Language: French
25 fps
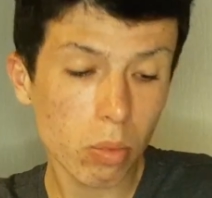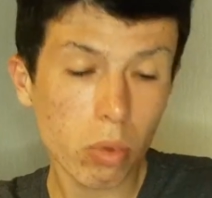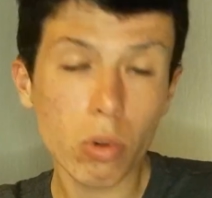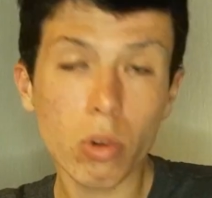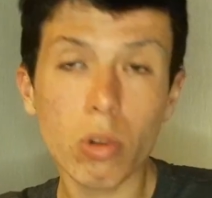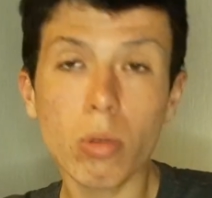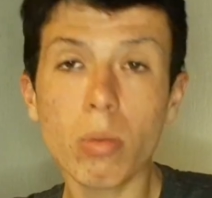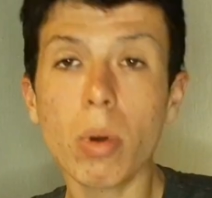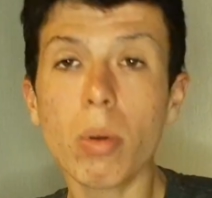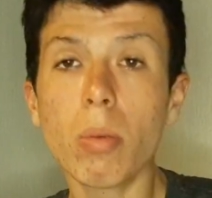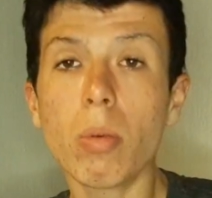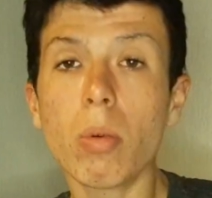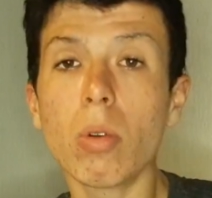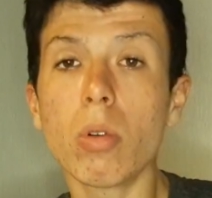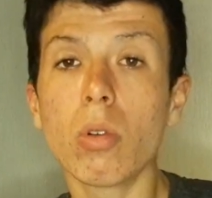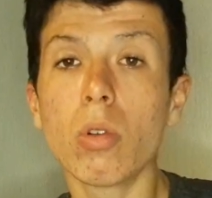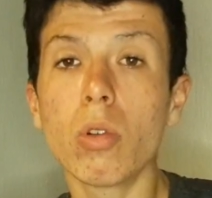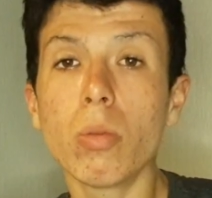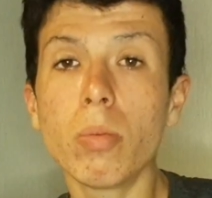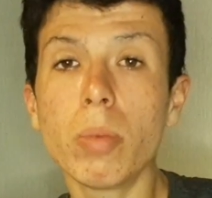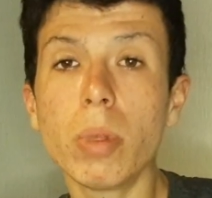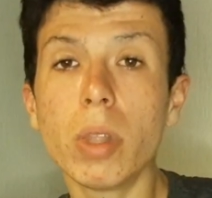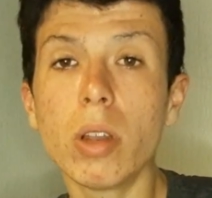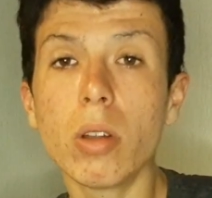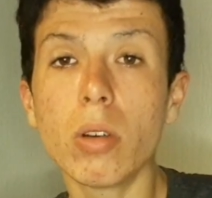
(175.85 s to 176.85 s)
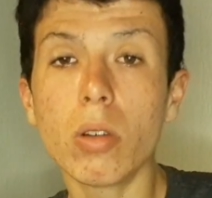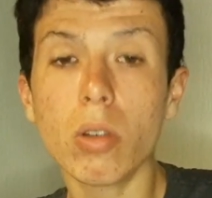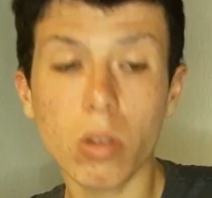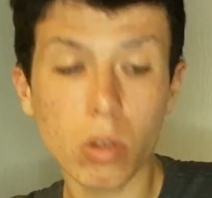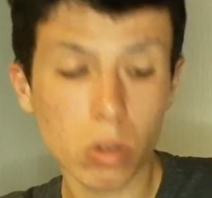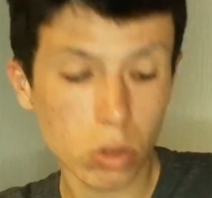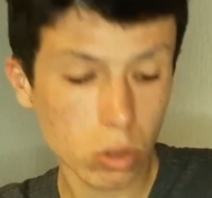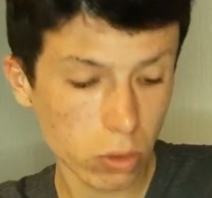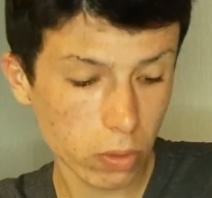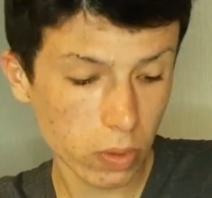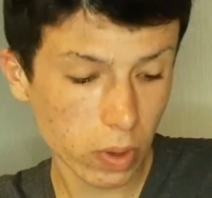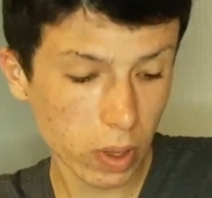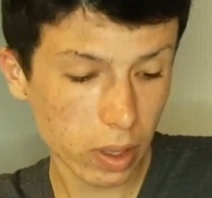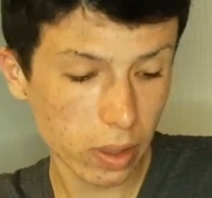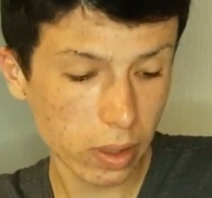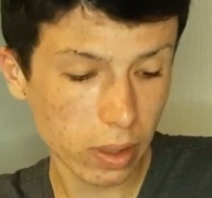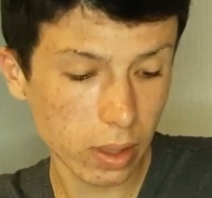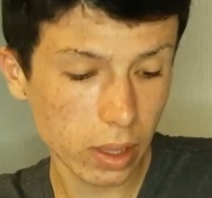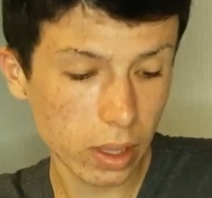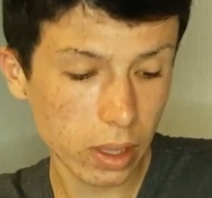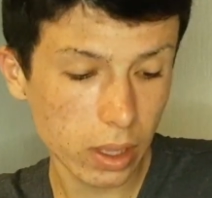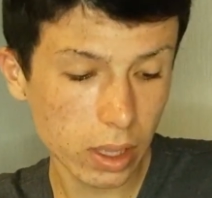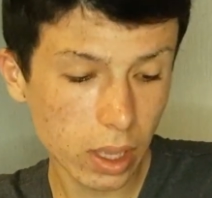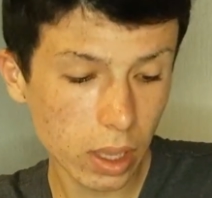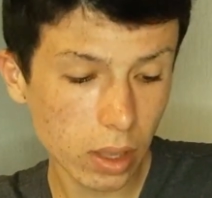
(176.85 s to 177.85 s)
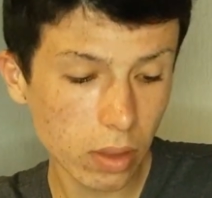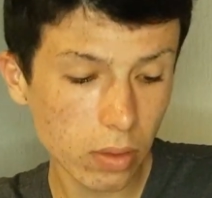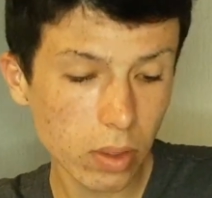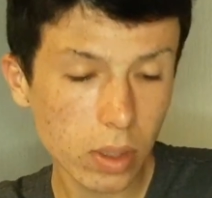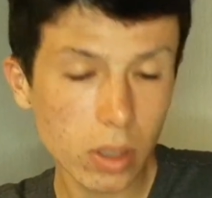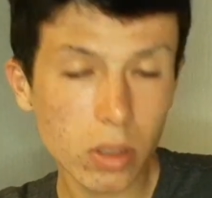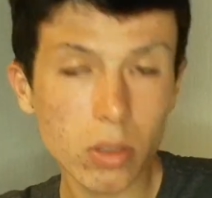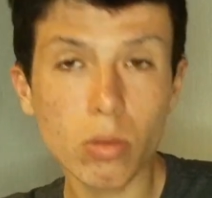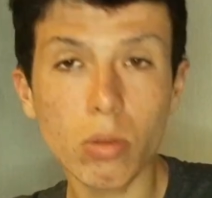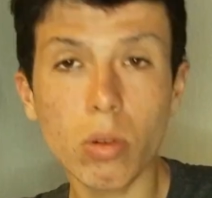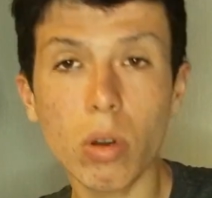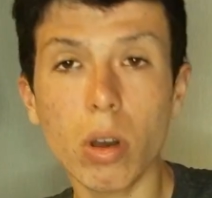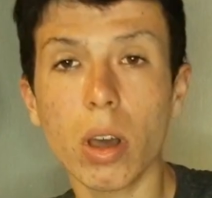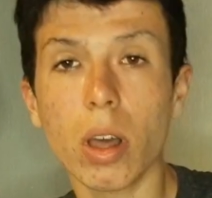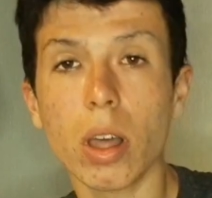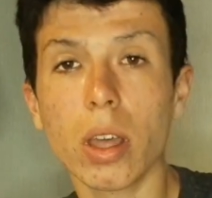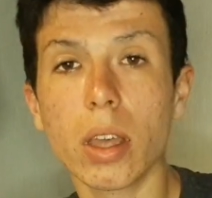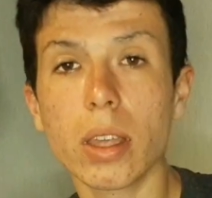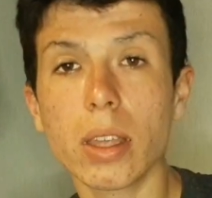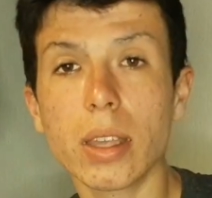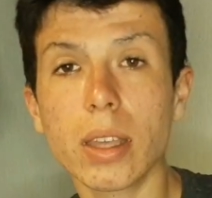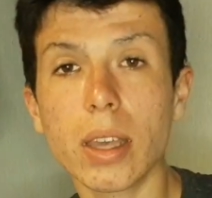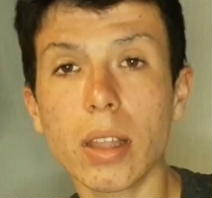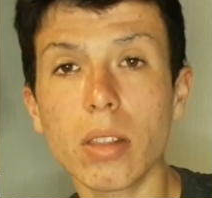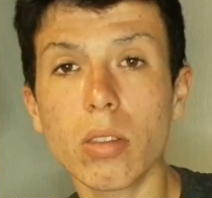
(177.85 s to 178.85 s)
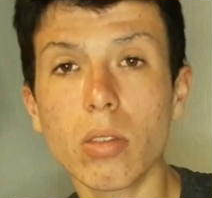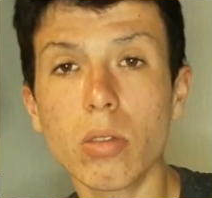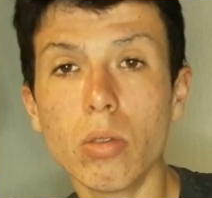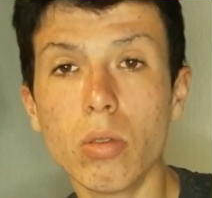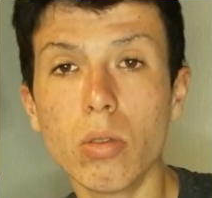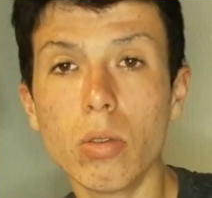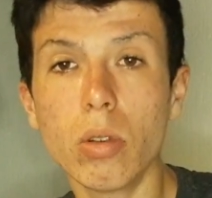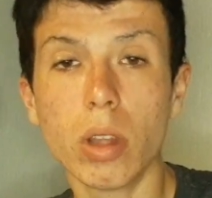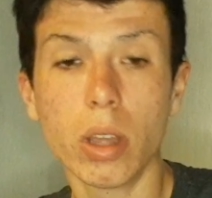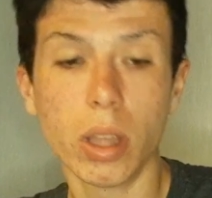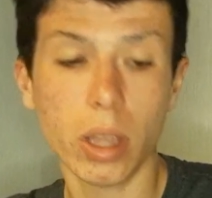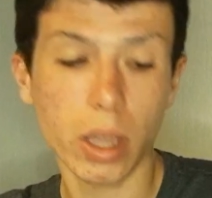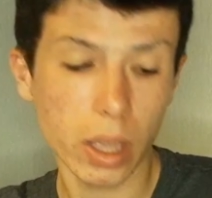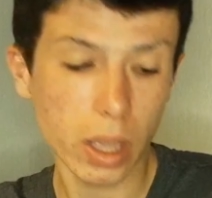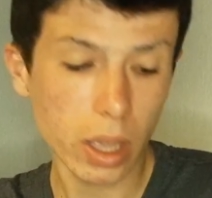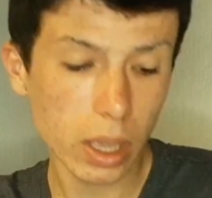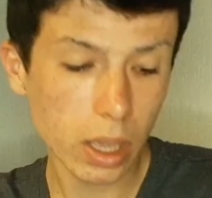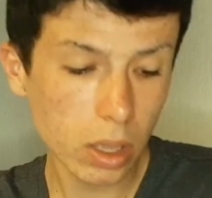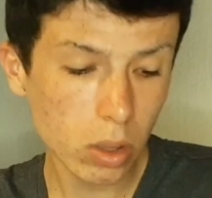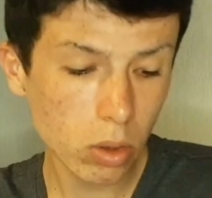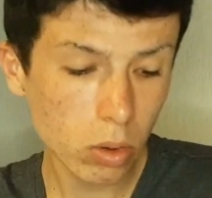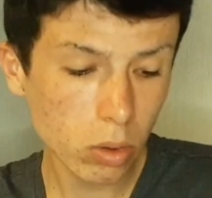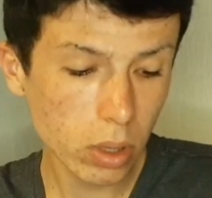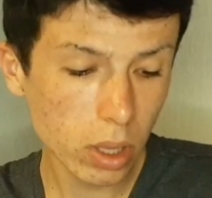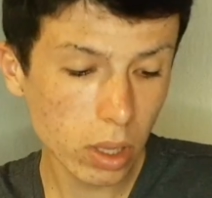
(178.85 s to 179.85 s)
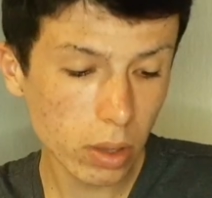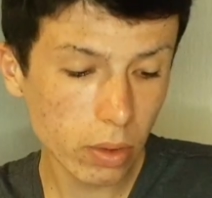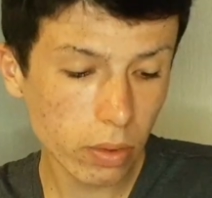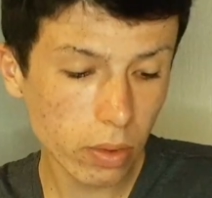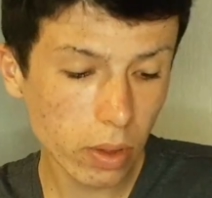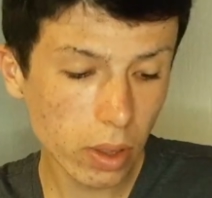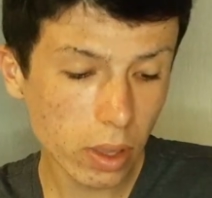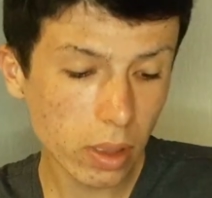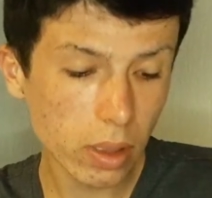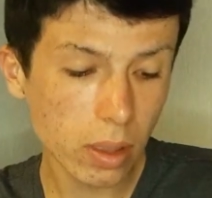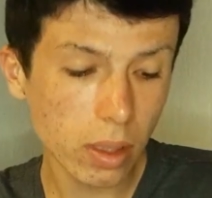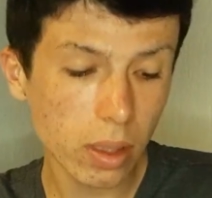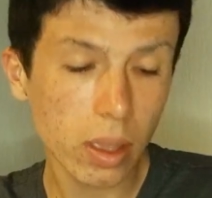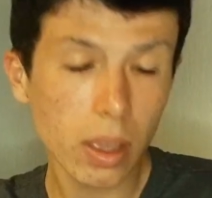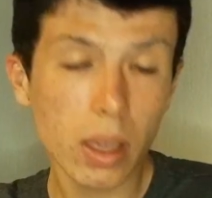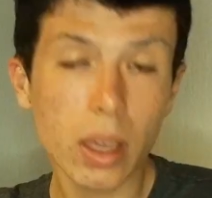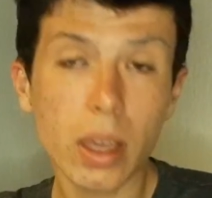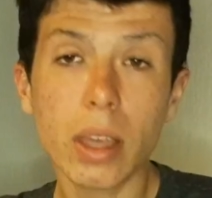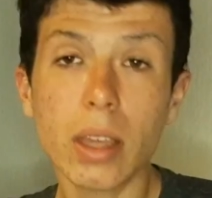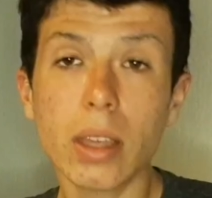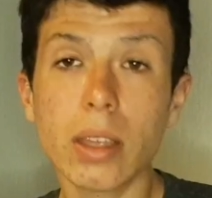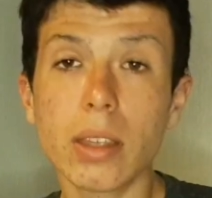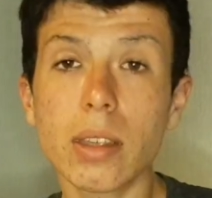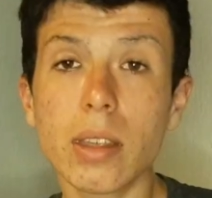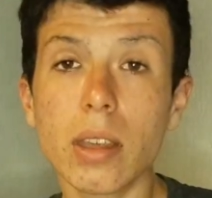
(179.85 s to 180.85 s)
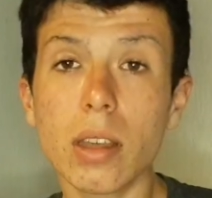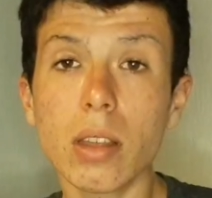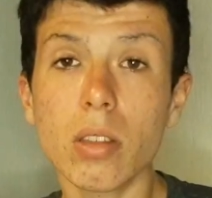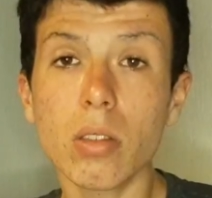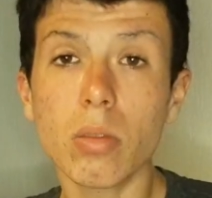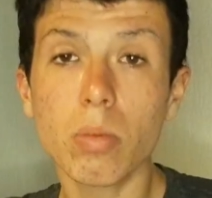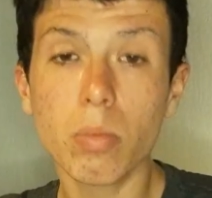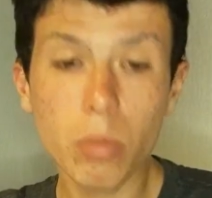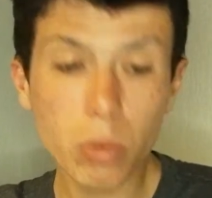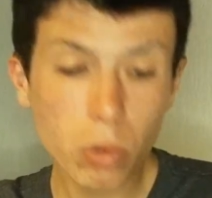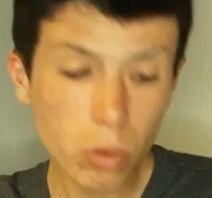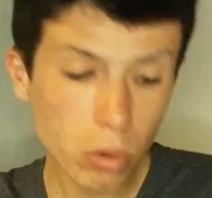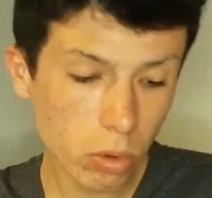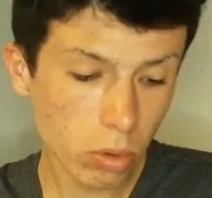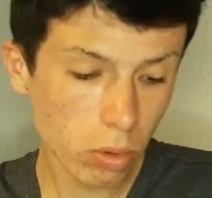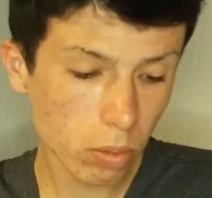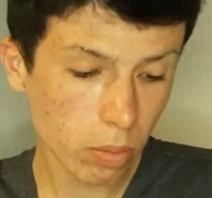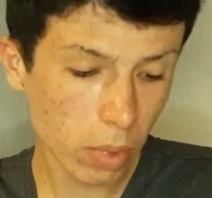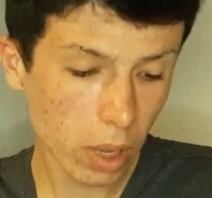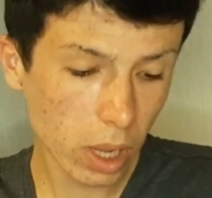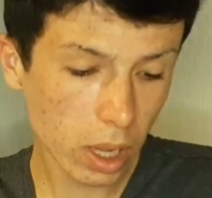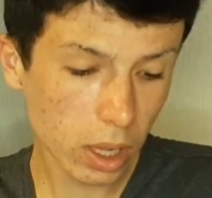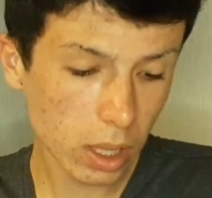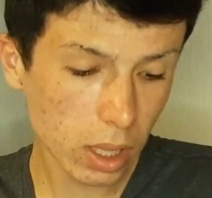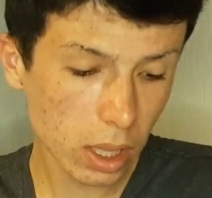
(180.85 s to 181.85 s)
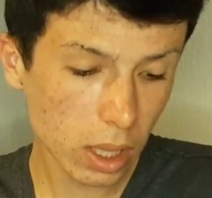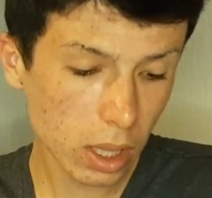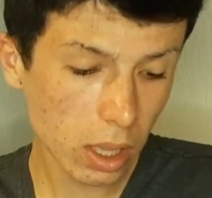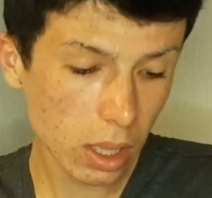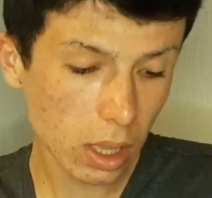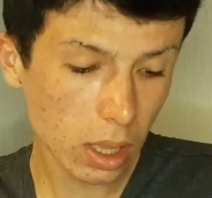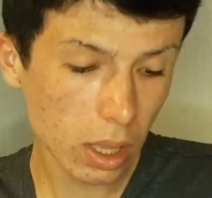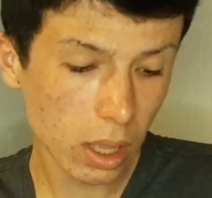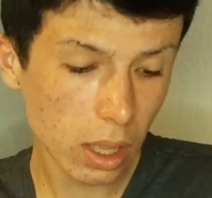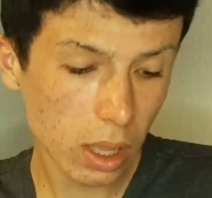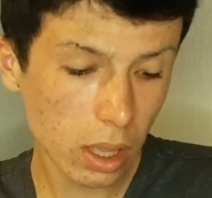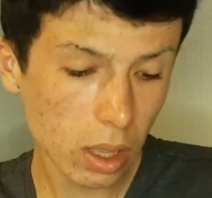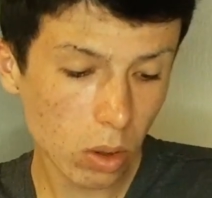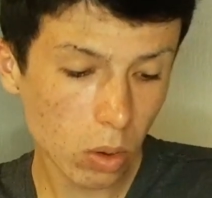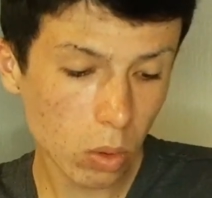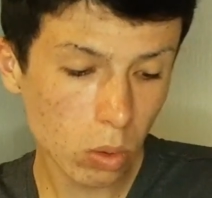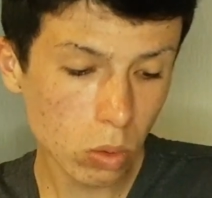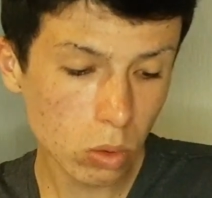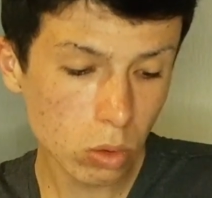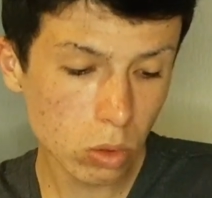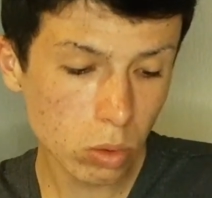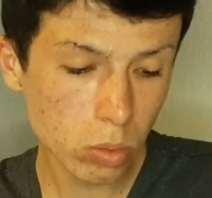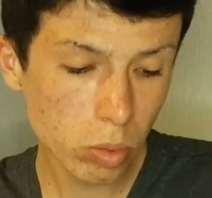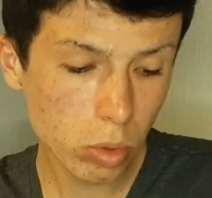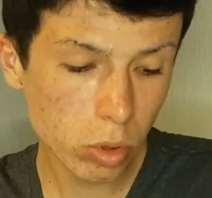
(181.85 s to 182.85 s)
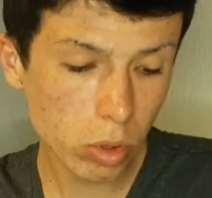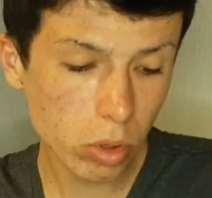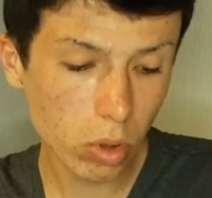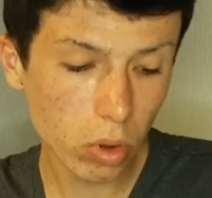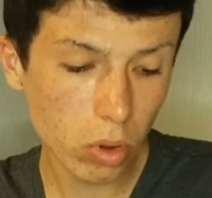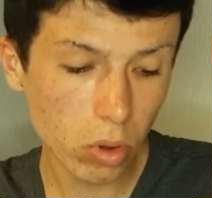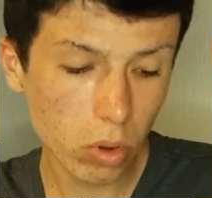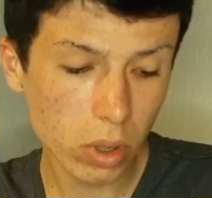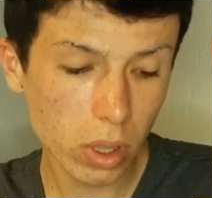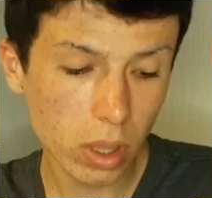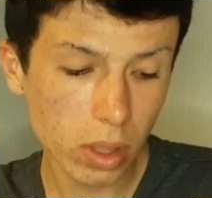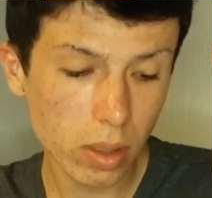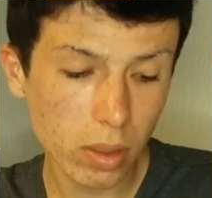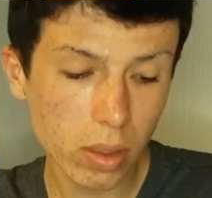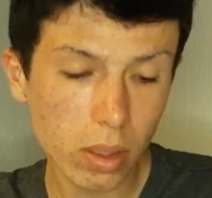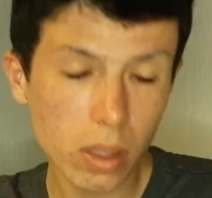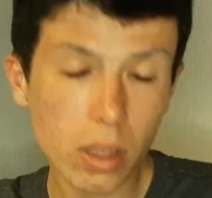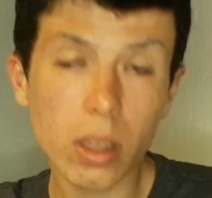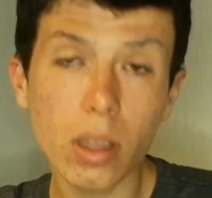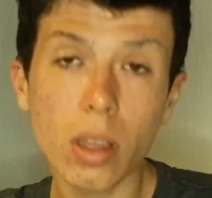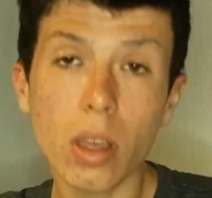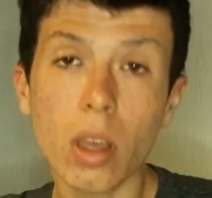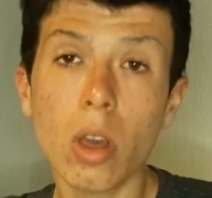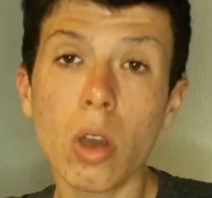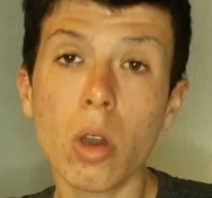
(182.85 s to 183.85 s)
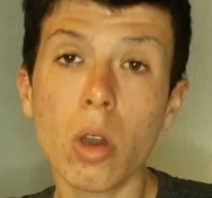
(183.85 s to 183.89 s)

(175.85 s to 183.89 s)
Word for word: Pour le moment, le bilan angevin, c'est 4 victoires, 4 nuls et 2 défaites, 15 buts marqués et 11 buts encaissés.